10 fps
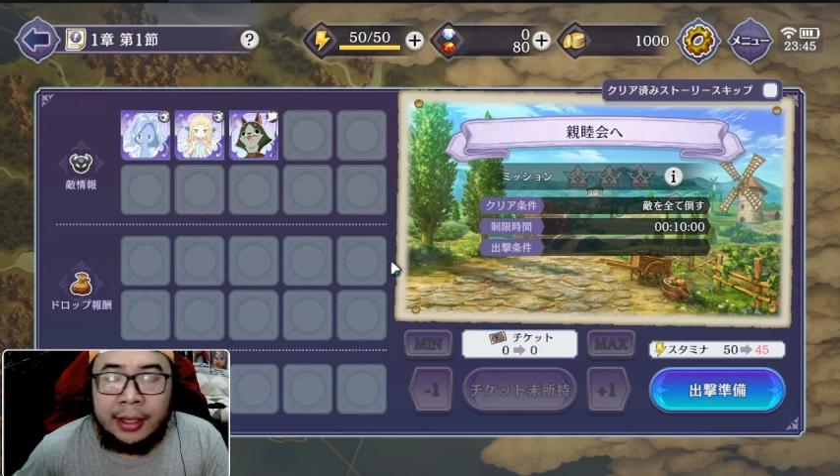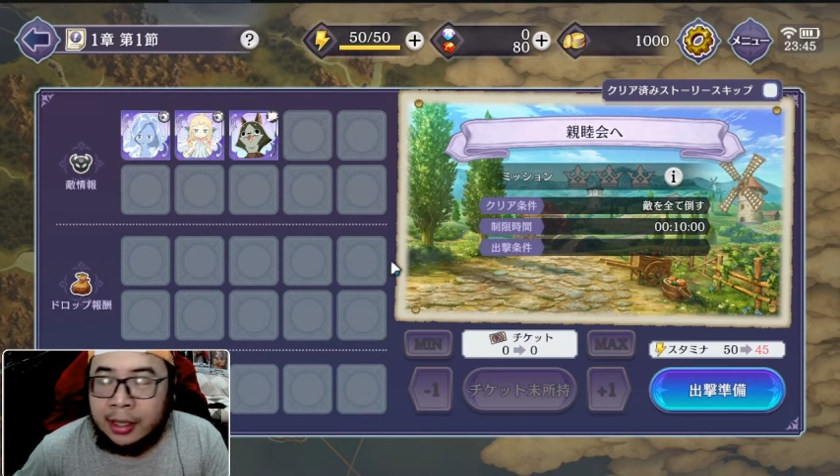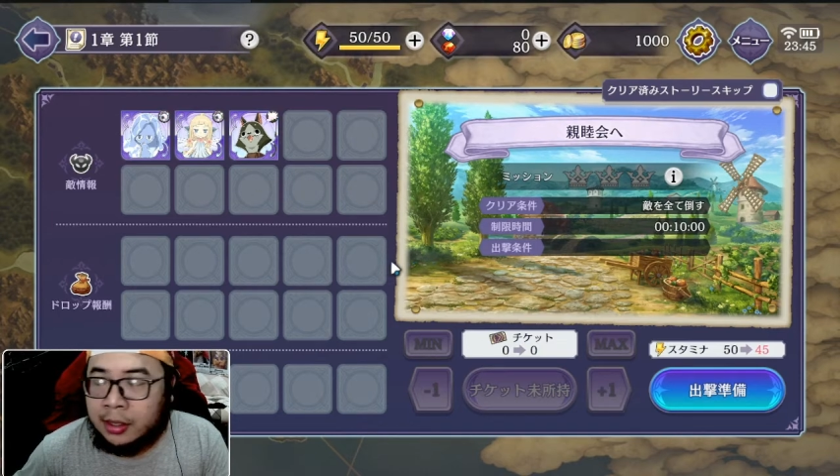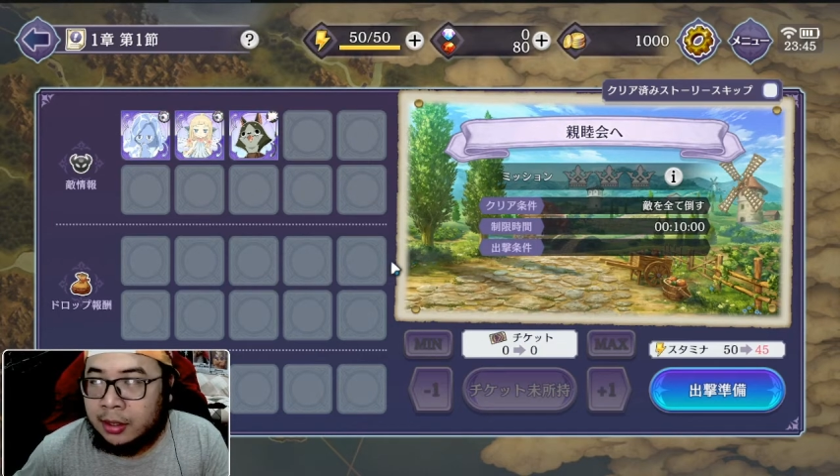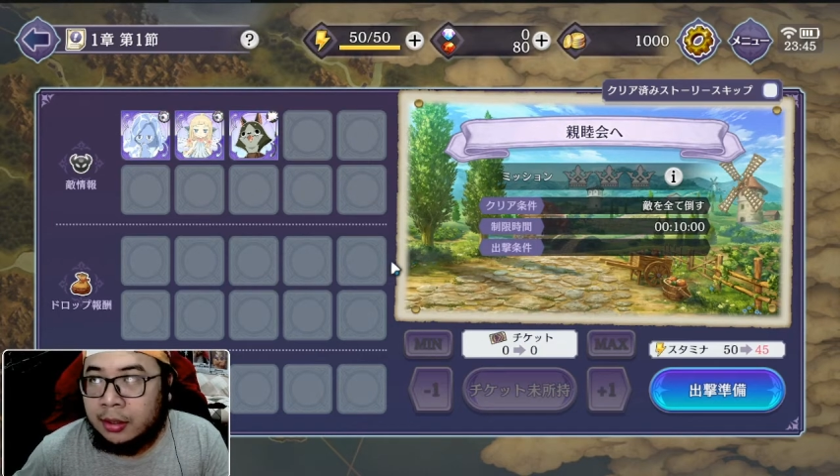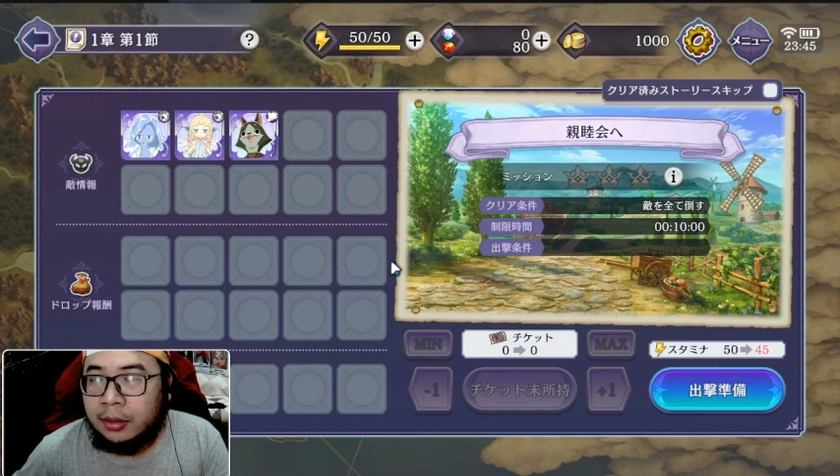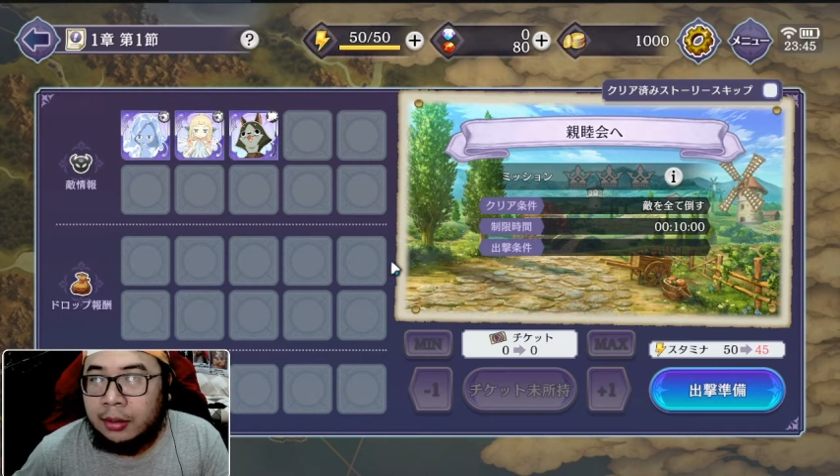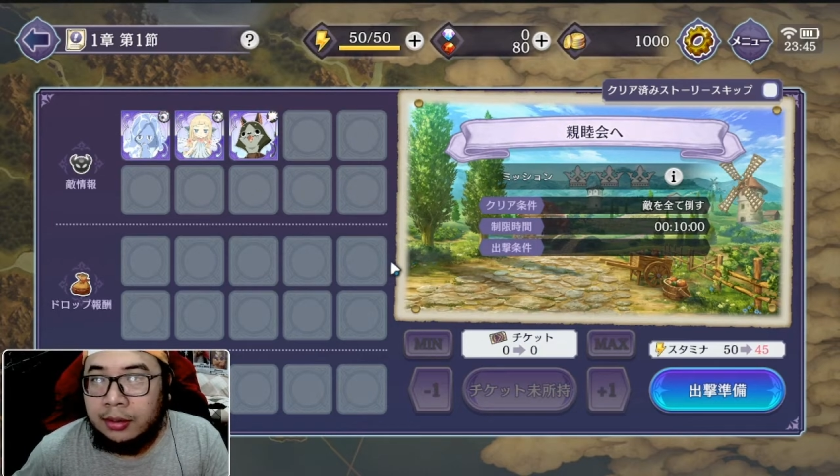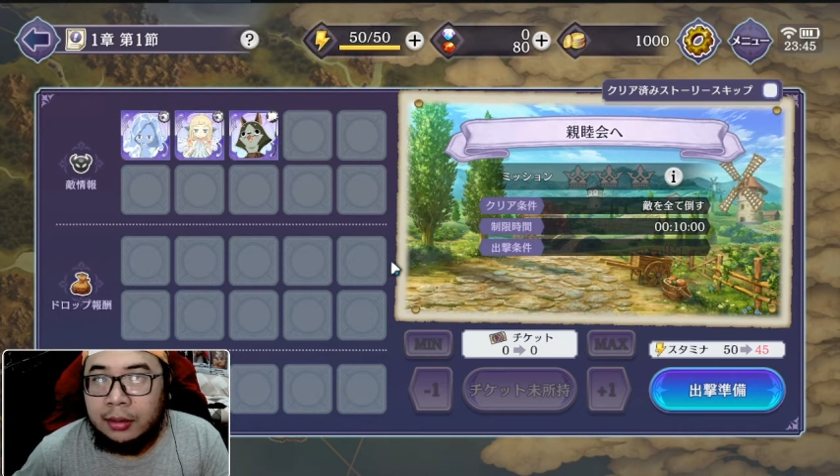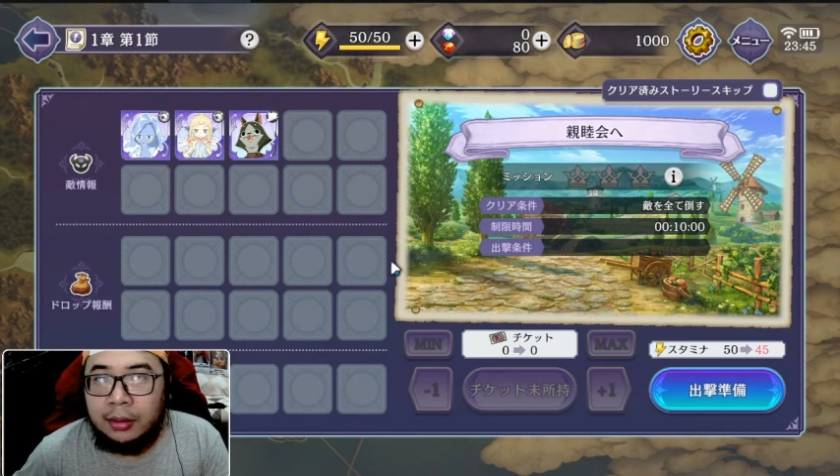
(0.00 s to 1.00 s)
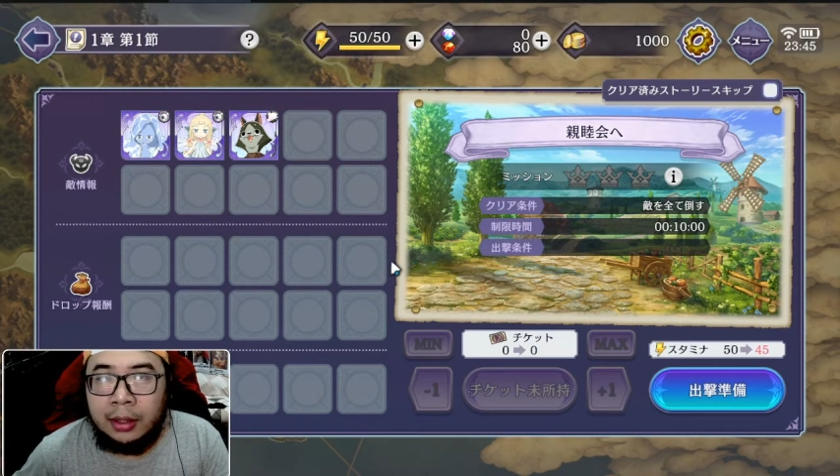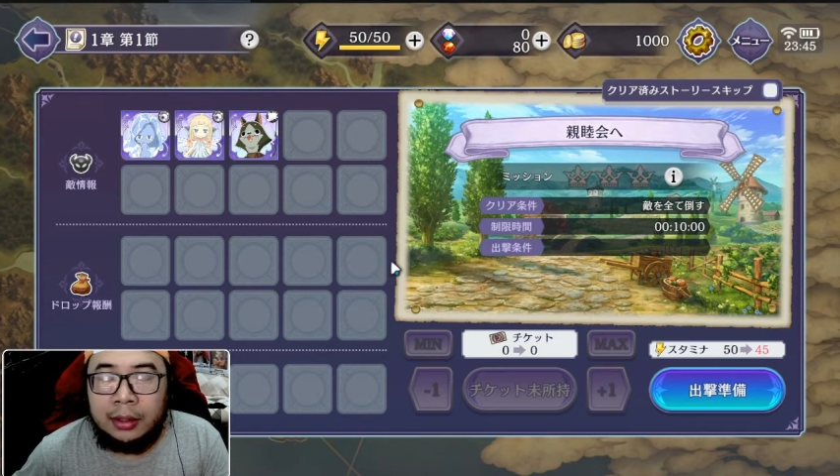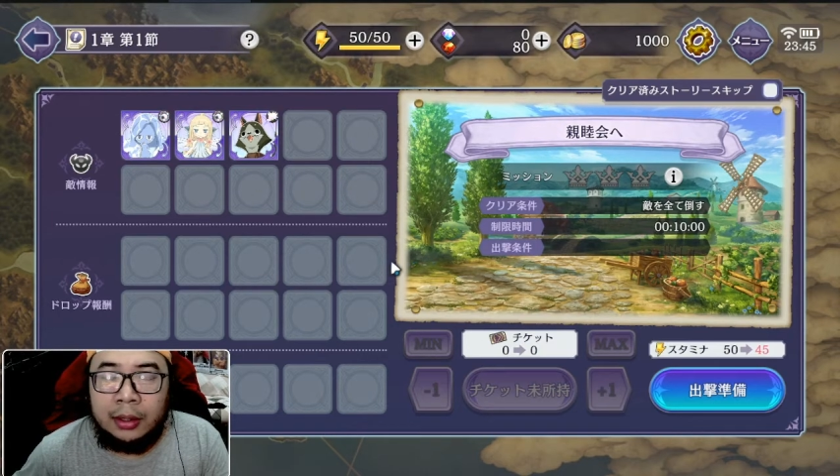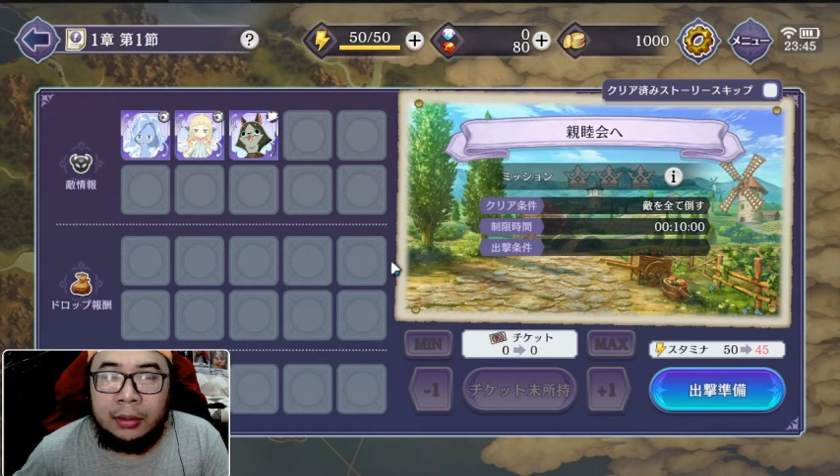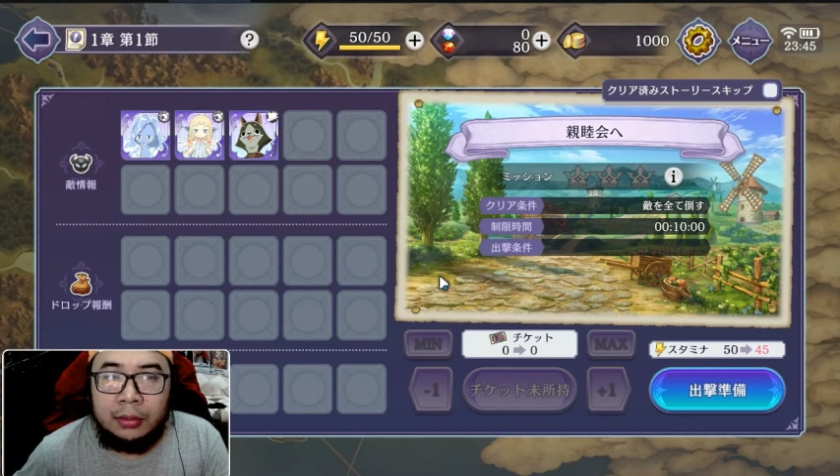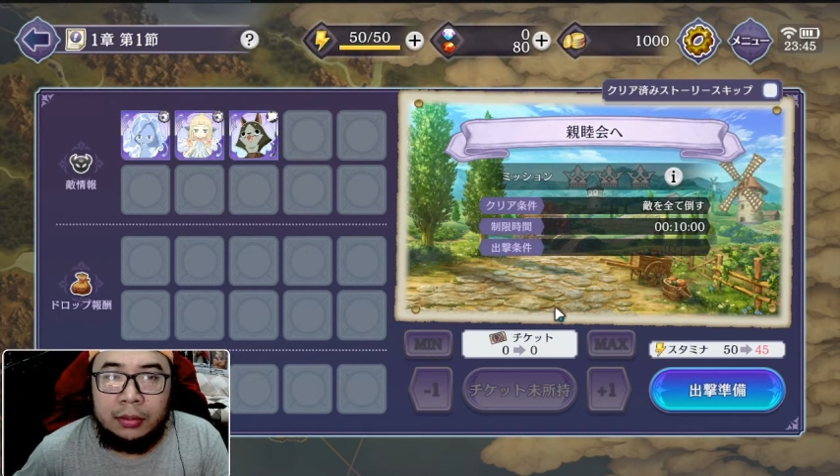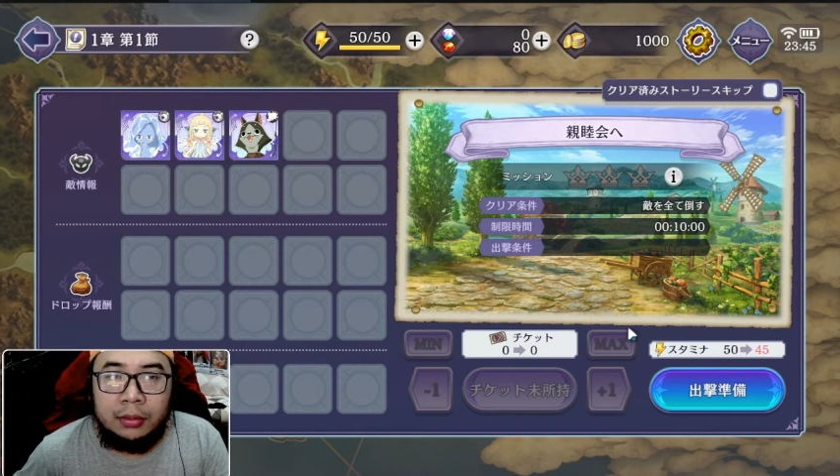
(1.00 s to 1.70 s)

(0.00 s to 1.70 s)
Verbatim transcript: catch atau